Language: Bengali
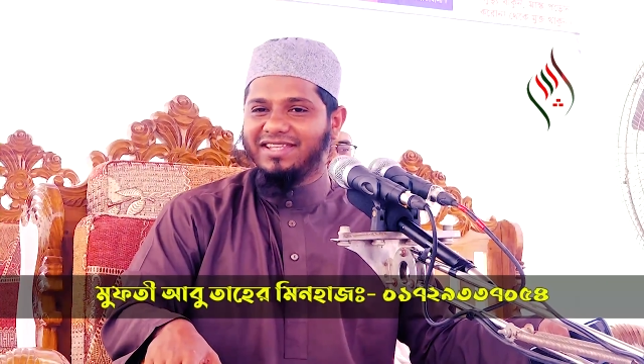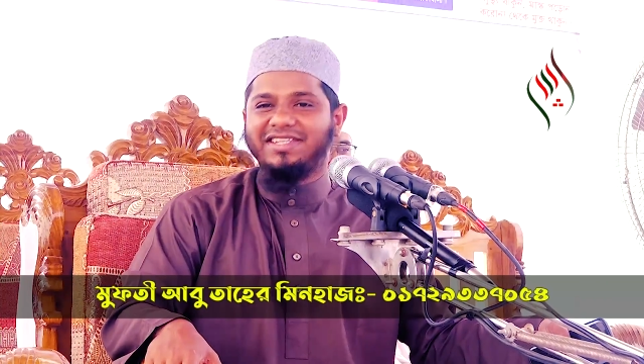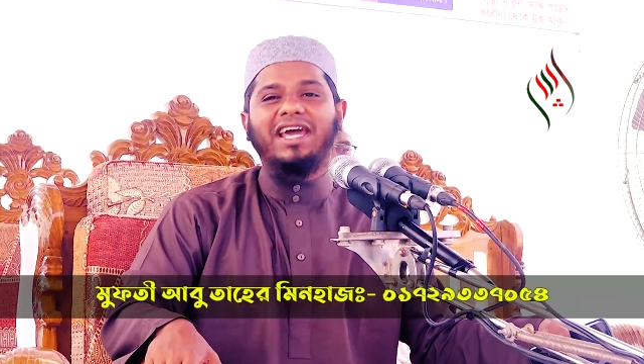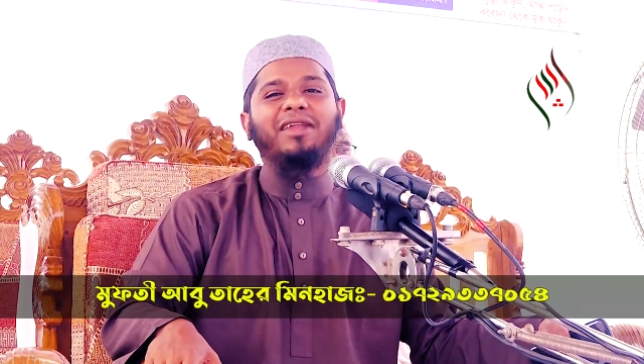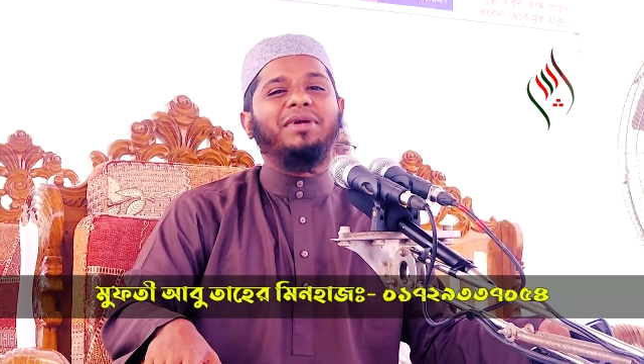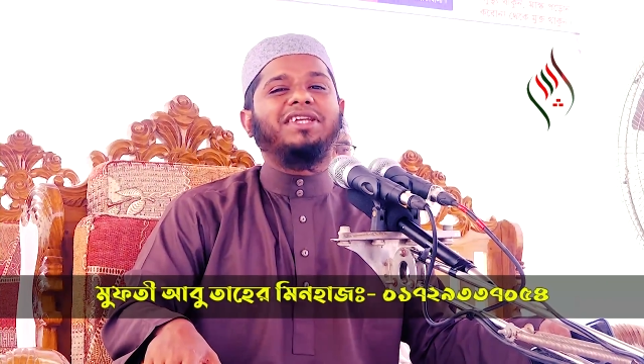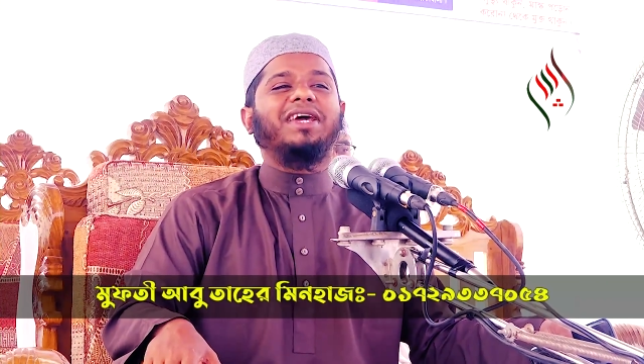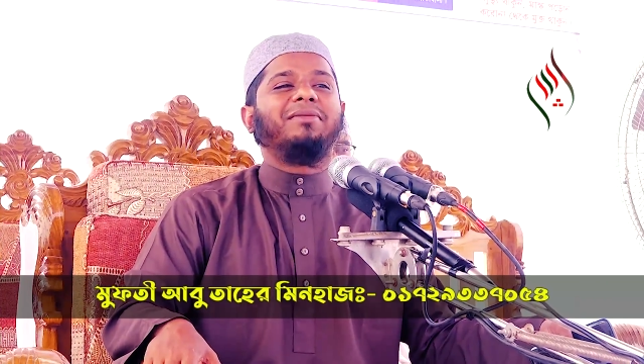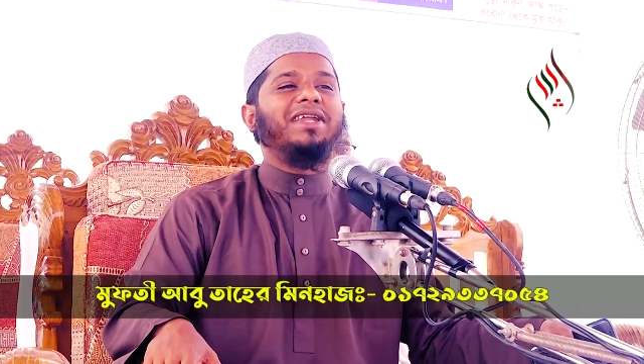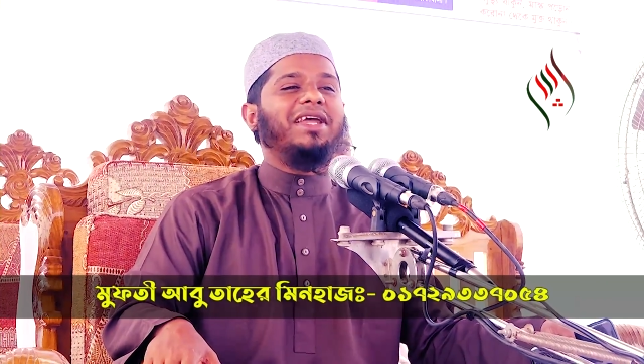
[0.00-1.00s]
চেয়ারম্যান
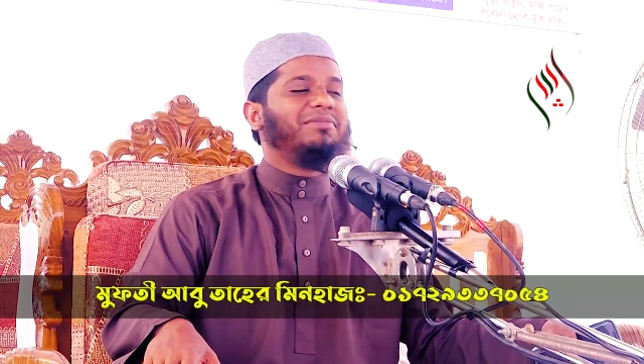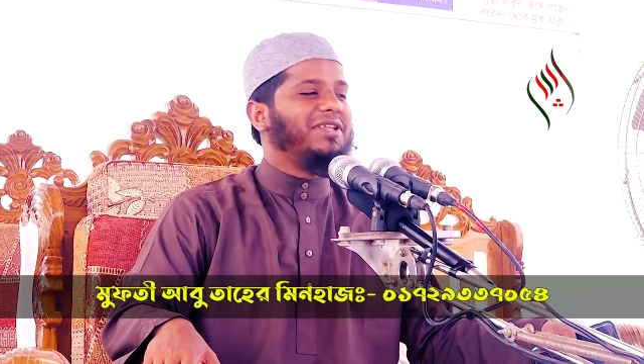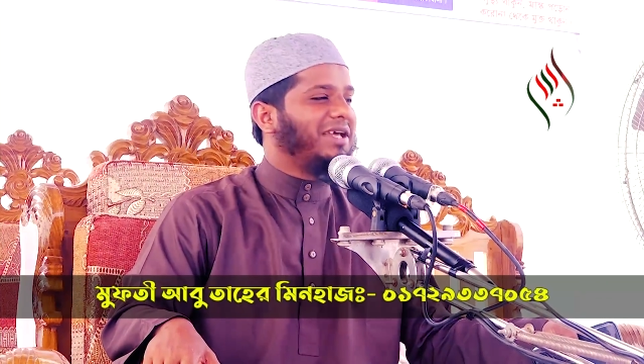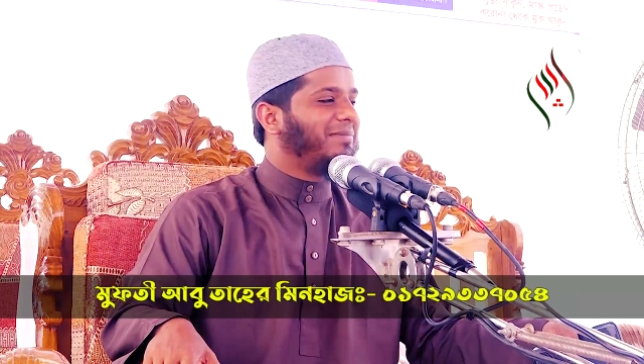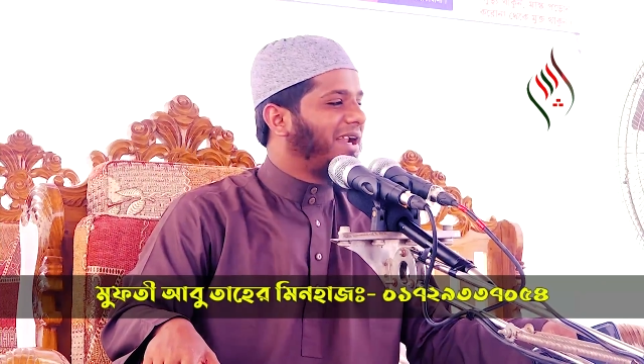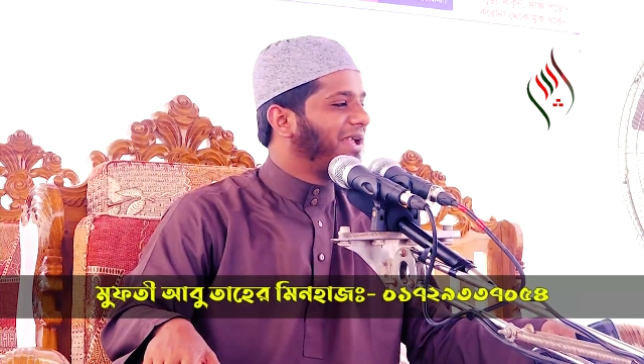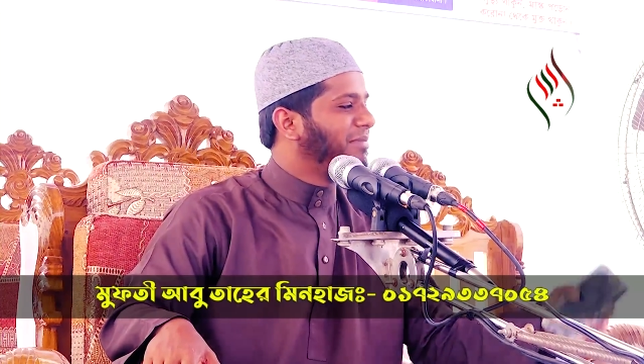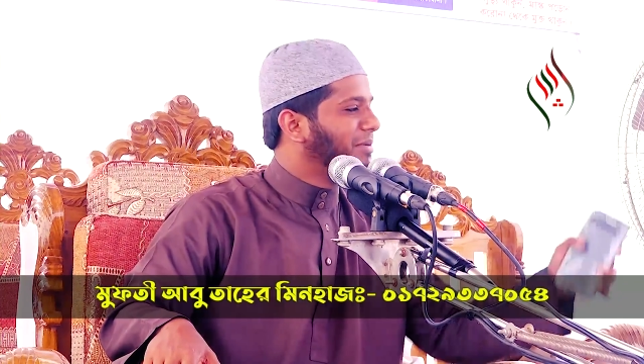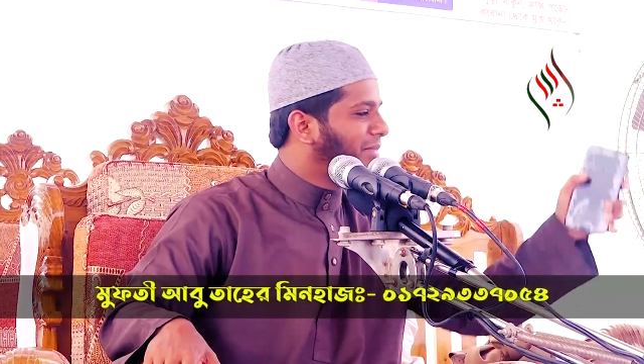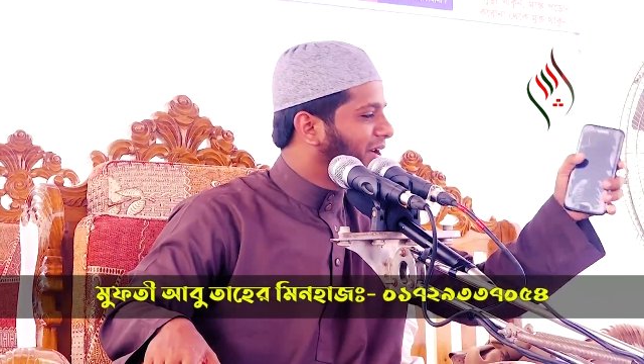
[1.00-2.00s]
সাহেবের নাম দিতে পারলে
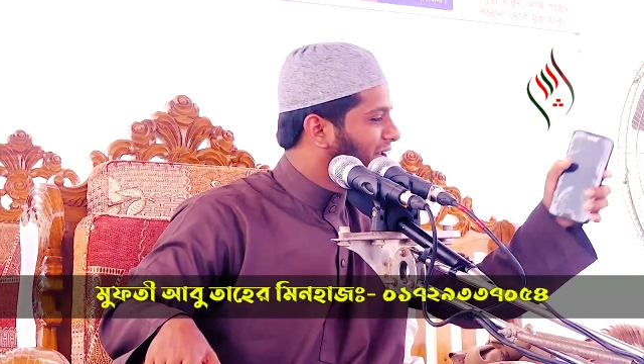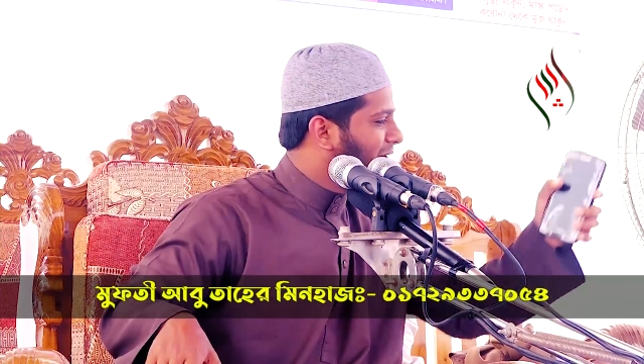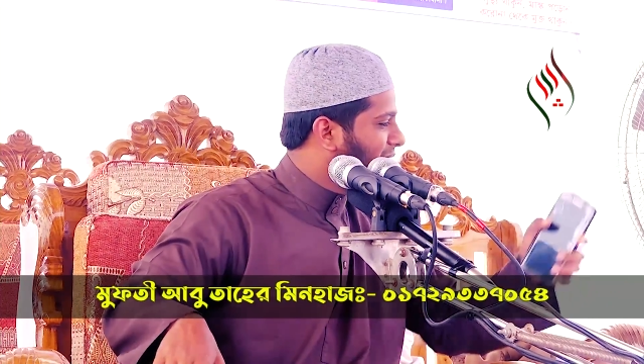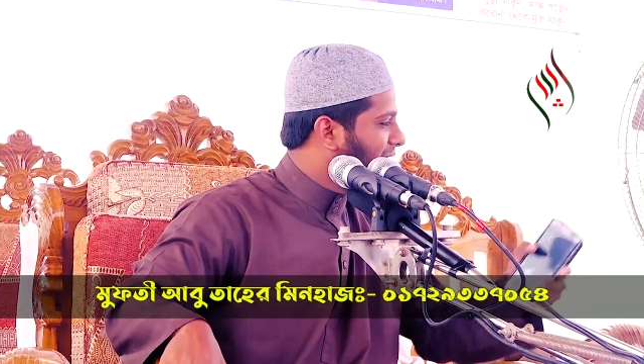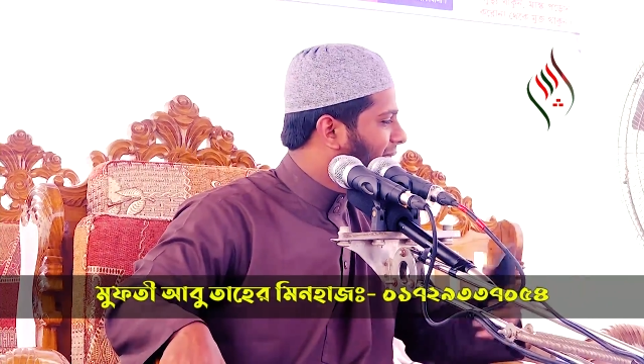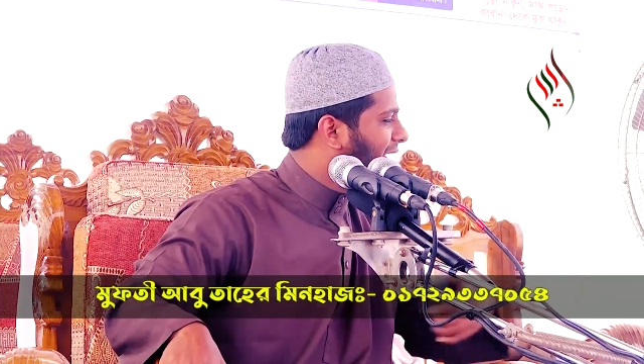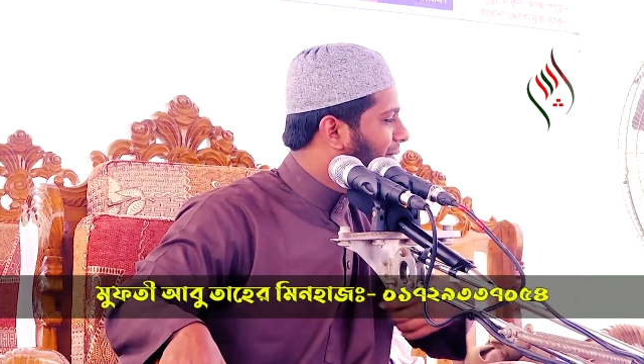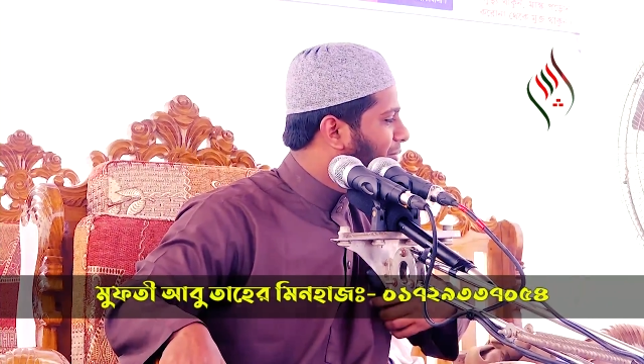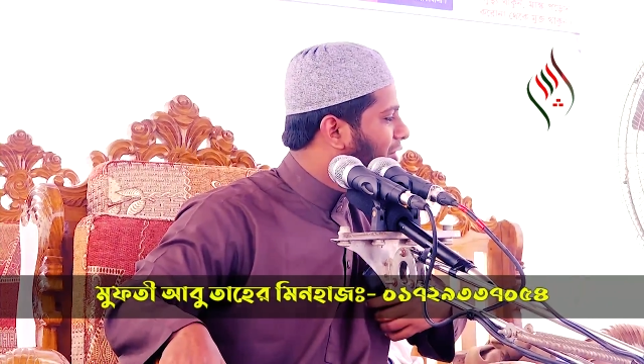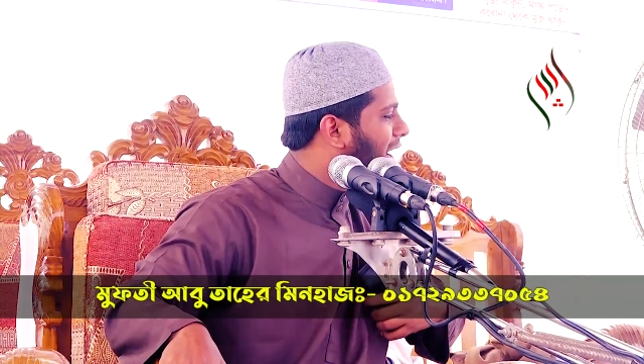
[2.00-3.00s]
মেম্বারের নাম দিতে পারলে
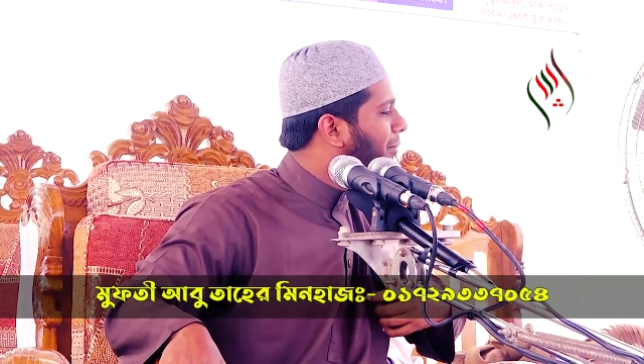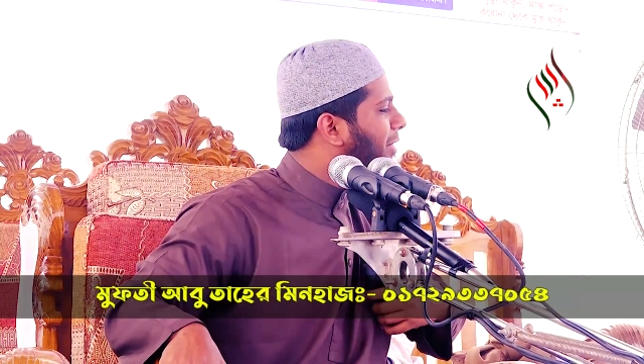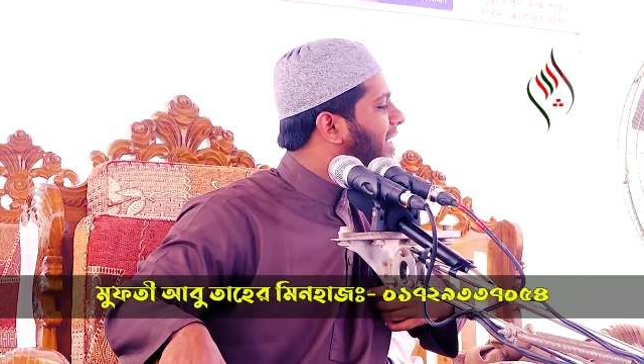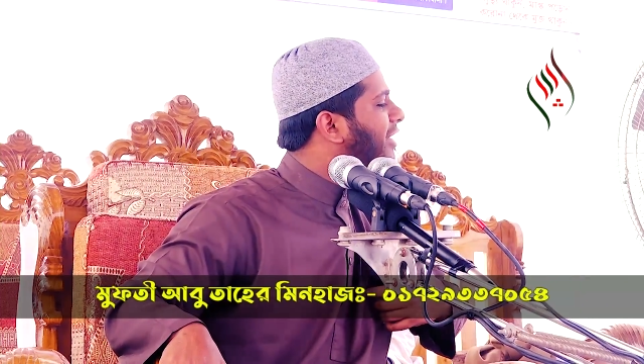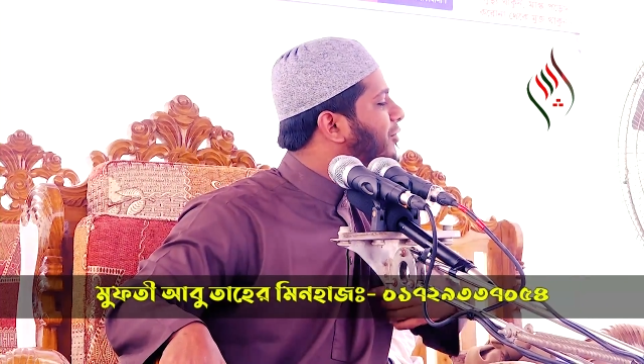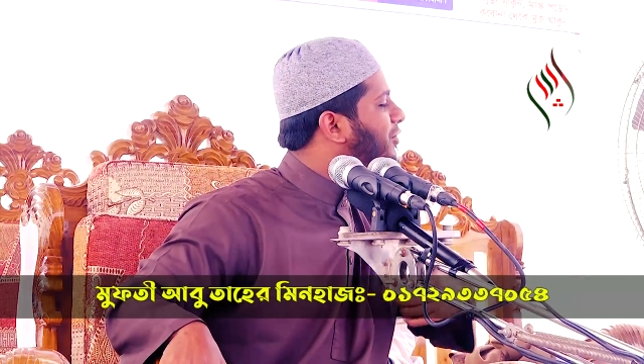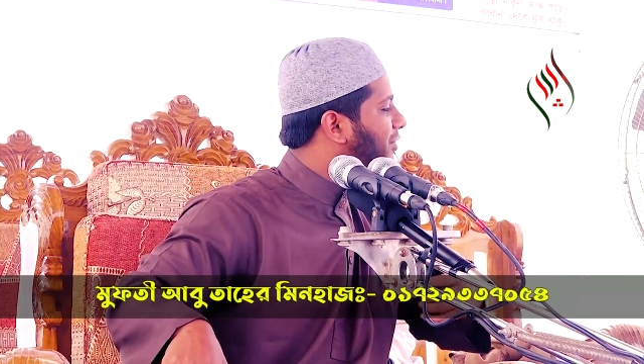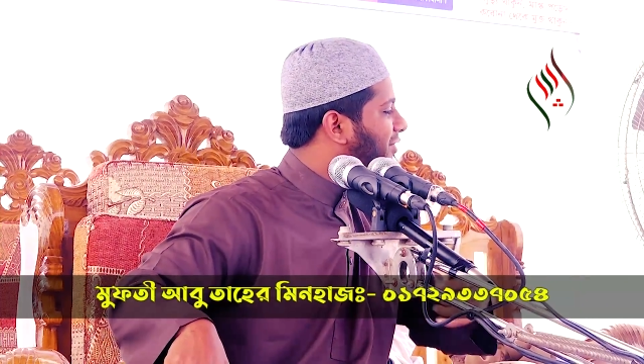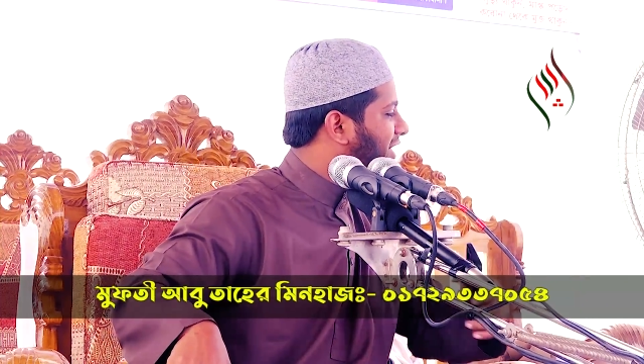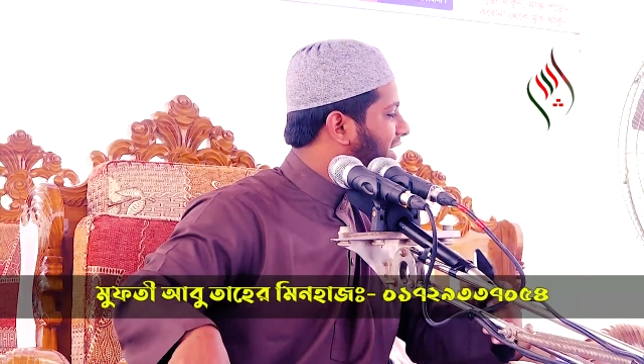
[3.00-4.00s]
আমরা কি দোষ
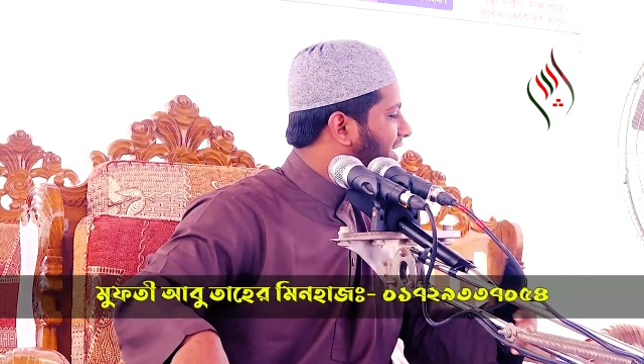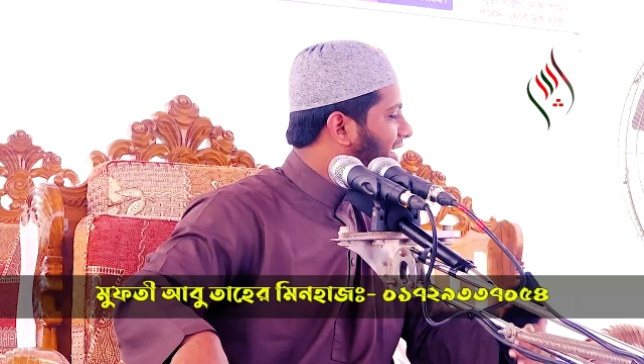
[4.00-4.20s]
করছি